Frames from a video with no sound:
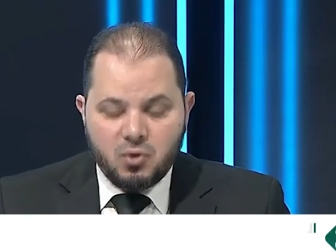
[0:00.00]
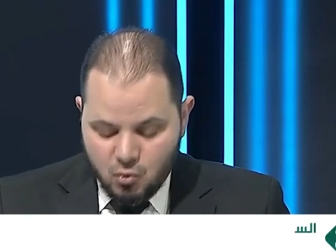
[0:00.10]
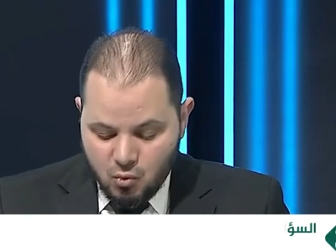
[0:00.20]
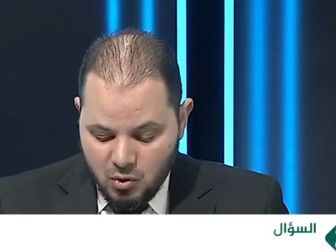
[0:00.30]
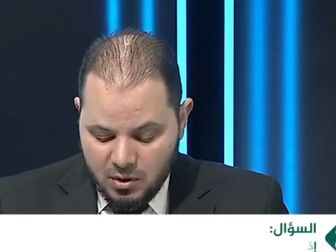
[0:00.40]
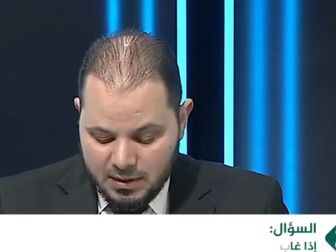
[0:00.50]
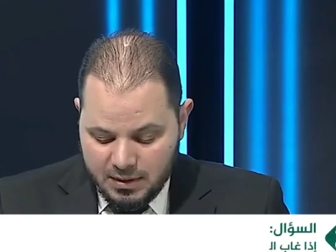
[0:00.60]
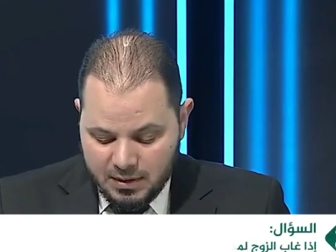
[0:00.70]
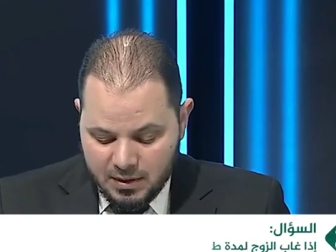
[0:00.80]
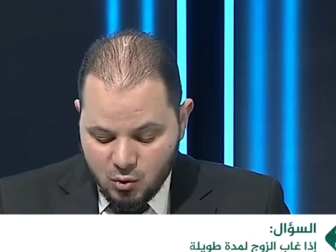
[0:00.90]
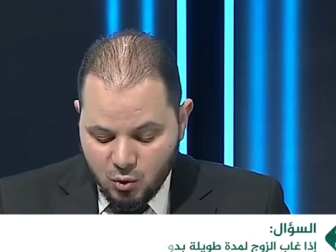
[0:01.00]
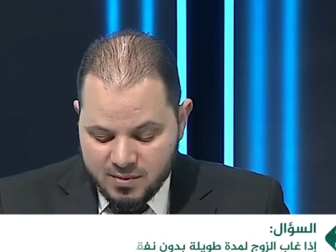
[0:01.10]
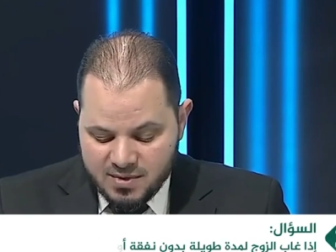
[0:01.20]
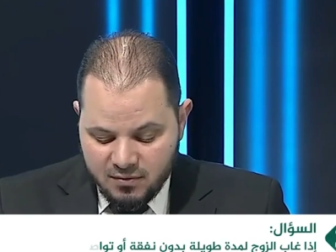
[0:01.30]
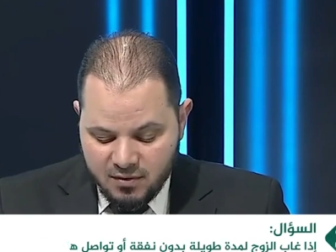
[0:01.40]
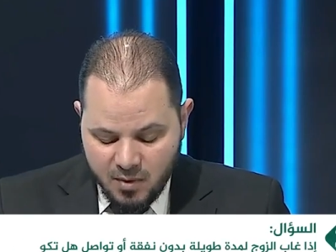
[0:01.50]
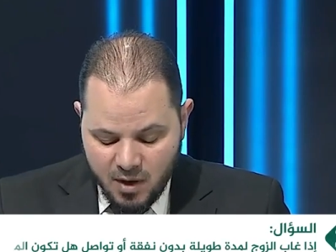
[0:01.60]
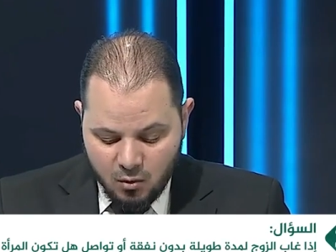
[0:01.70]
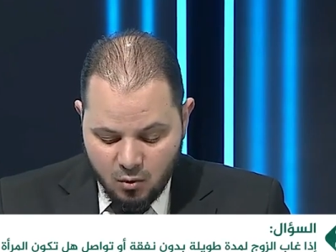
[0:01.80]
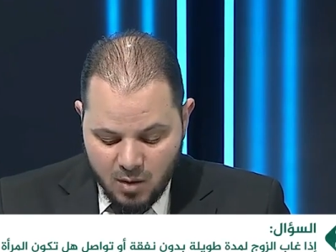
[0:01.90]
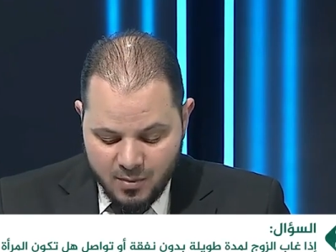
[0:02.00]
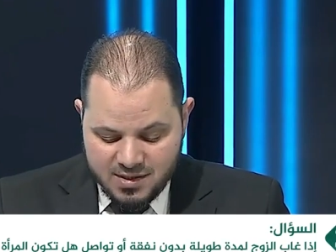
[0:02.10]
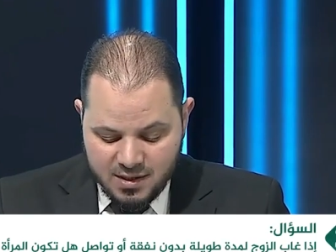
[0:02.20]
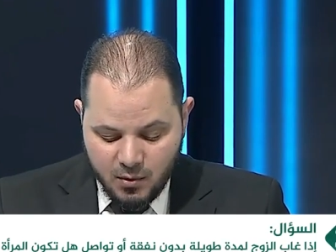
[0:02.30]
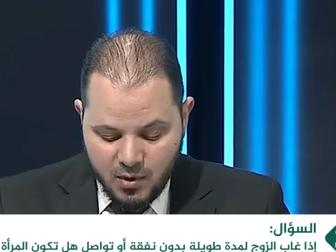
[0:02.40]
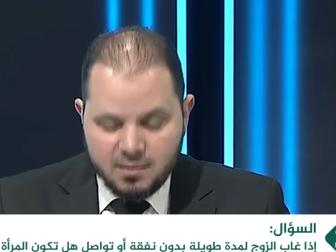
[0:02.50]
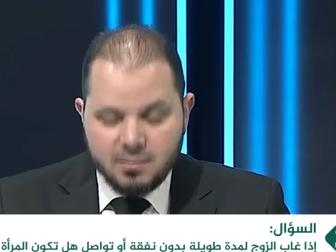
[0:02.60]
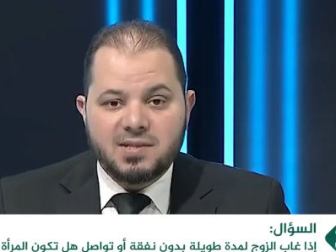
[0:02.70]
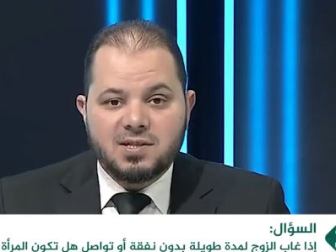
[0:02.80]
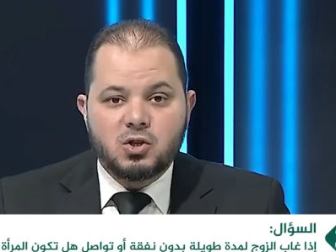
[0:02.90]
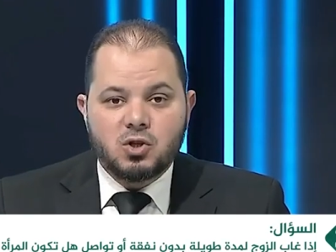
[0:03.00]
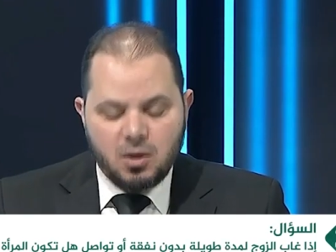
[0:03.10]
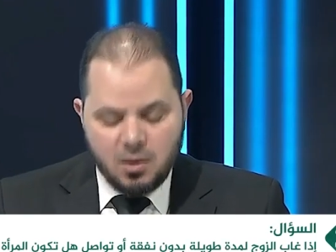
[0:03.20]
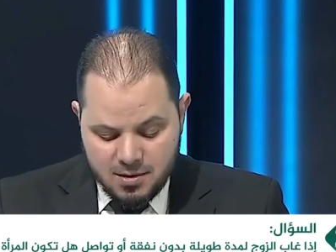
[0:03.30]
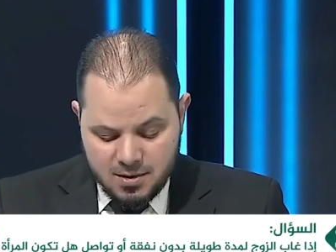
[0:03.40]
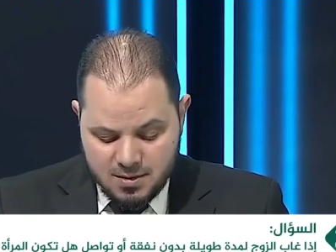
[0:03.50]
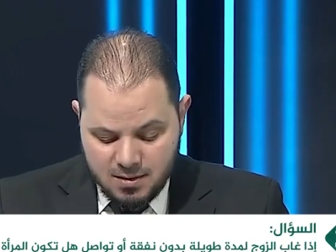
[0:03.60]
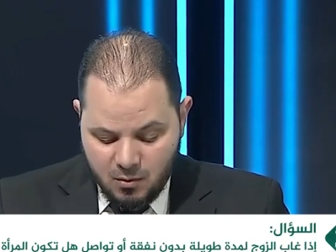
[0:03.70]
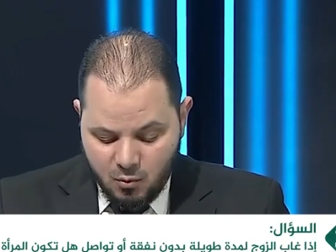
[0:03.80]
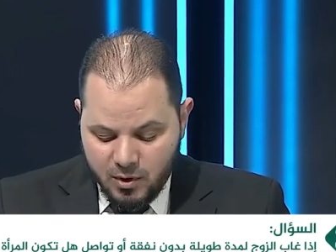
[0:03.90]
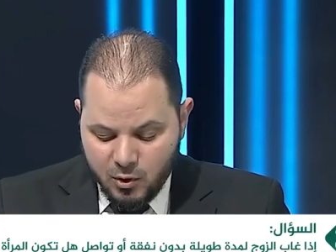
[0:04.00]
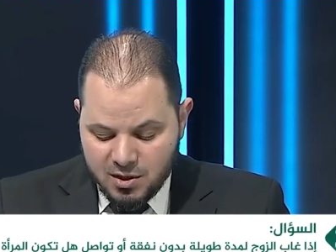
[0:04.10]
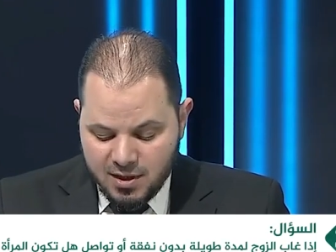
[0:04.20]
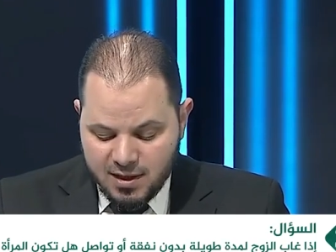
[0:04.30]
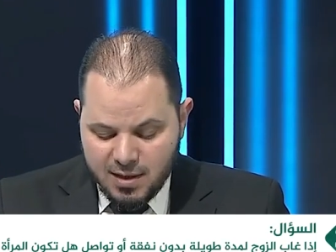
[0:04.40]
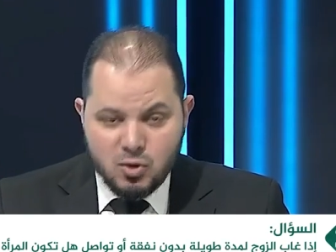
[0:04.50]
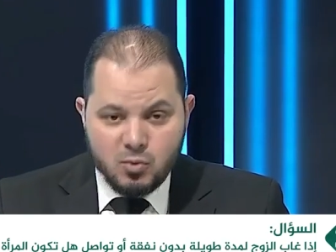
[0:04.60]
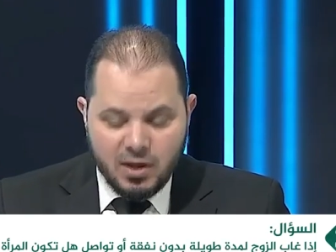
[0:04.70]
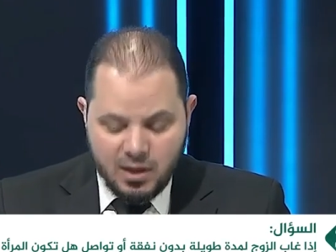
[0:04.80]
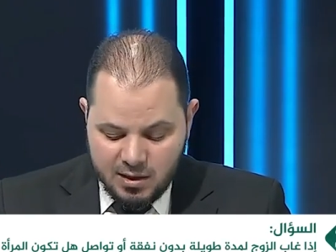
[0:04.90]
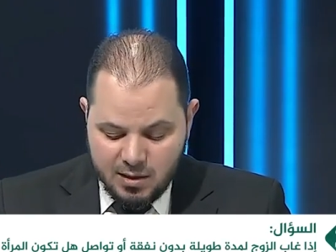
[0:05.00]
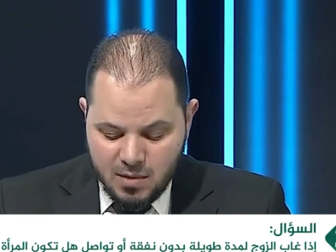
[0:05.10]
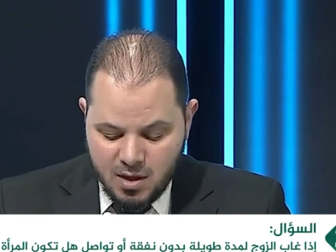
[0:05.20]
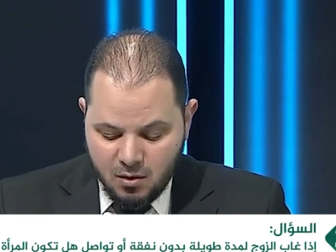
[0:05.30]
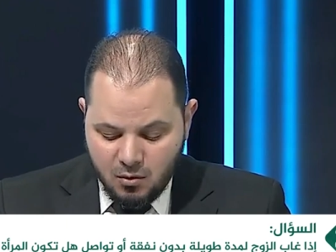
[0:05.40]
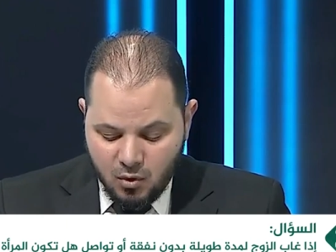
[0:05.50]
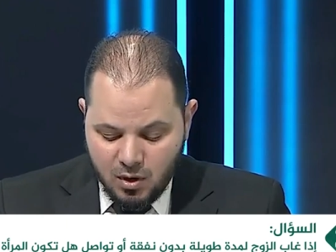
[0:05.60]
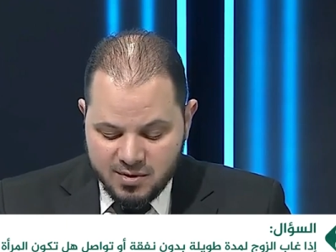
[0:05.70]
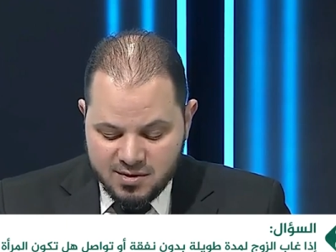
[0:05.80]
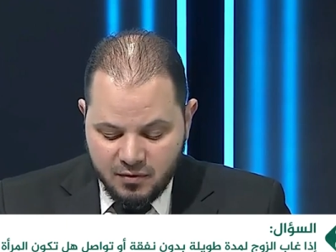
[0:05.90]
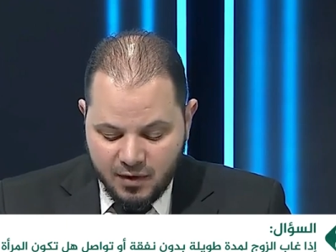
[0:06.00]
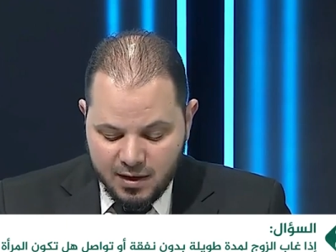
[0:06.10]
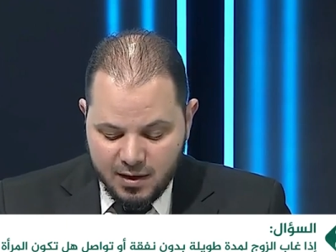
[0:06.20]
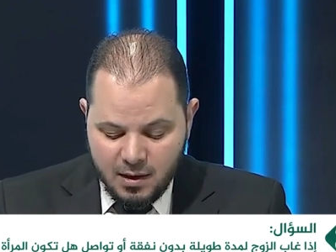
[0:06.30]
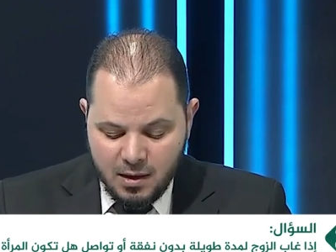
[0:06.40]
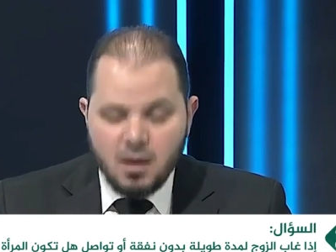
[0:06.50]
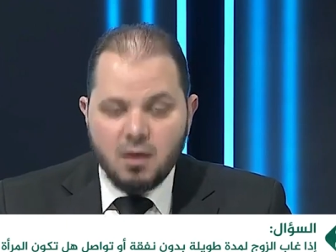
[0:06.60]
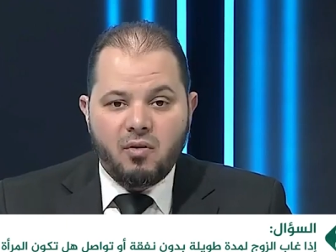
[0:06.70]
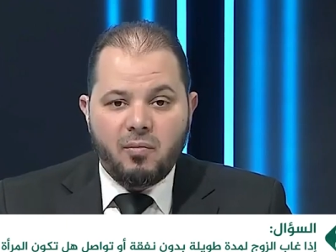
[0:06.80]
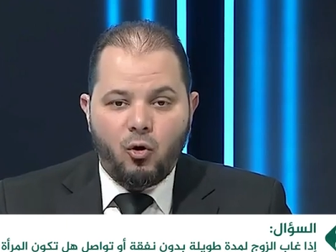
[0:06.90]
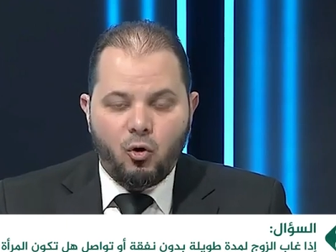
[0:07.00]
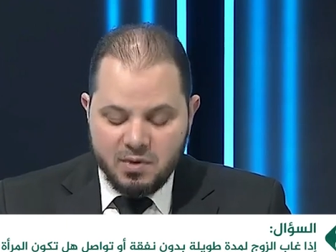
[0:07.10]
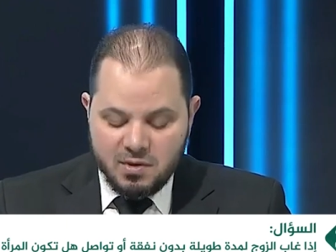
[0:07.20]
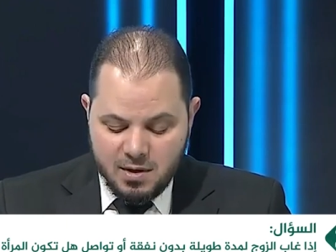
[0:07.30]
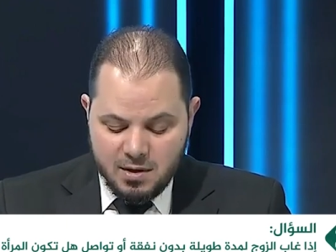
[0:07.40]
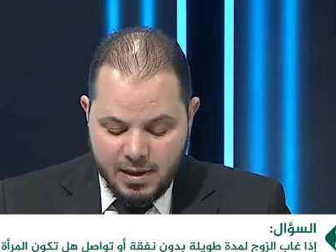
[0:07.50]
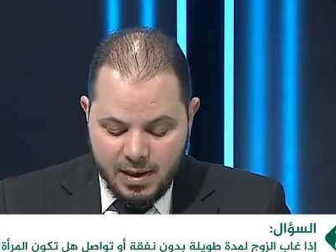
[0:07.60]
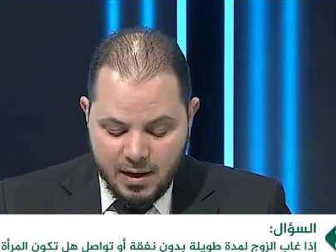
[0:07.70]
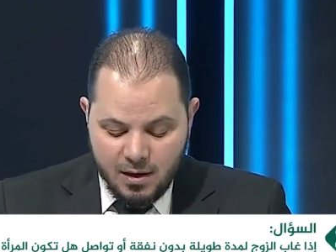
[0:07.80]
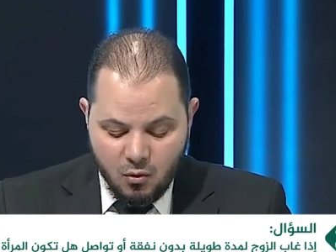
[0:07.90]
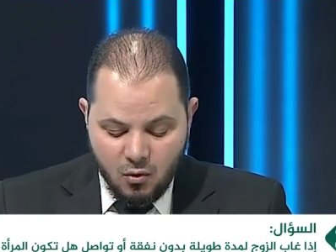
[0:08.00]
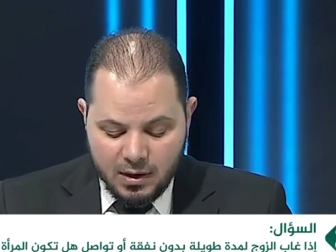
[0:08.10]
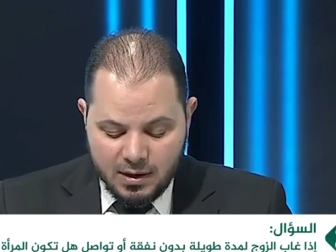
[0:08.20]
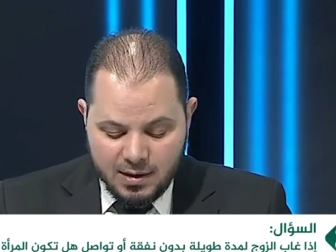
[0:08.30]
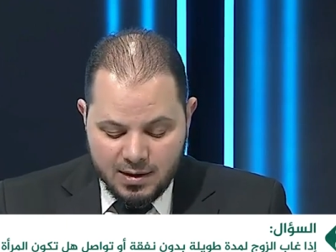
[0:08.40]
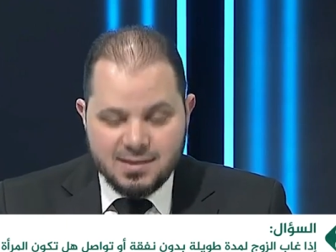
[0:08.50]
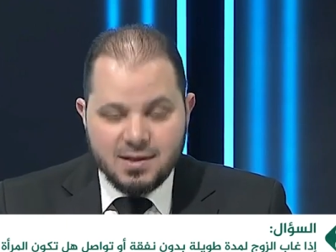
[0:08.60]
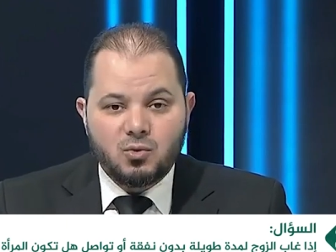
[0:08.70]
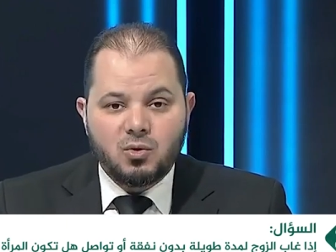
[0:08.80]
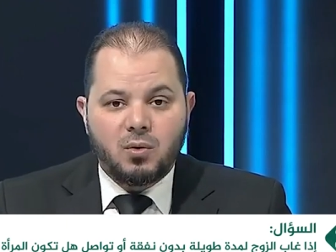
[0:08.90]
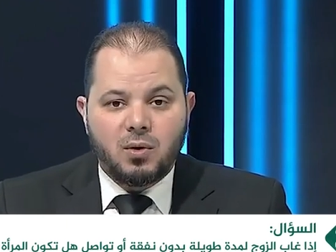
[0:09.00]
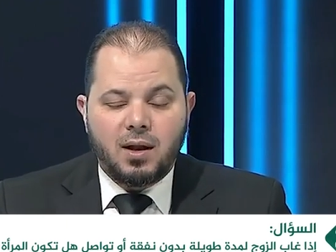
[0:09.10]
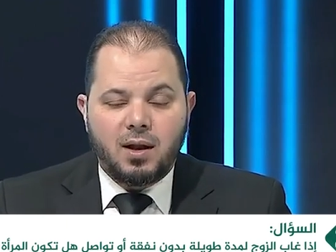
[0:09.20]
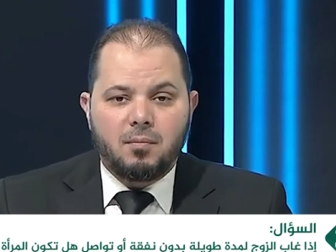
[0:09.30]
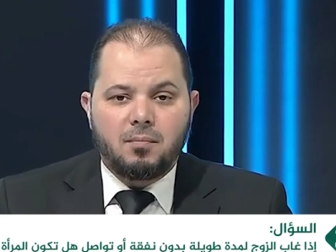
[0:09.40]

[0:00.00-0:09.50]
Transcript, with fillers: بتقول زوجي مسافر بقاله خمس سنوات ما نزلش خالص وبقاله سنتين مش بيكلمنا ولا بيصرف علينا فما حكم الدين هل هو كده لسه زوجي ولا لا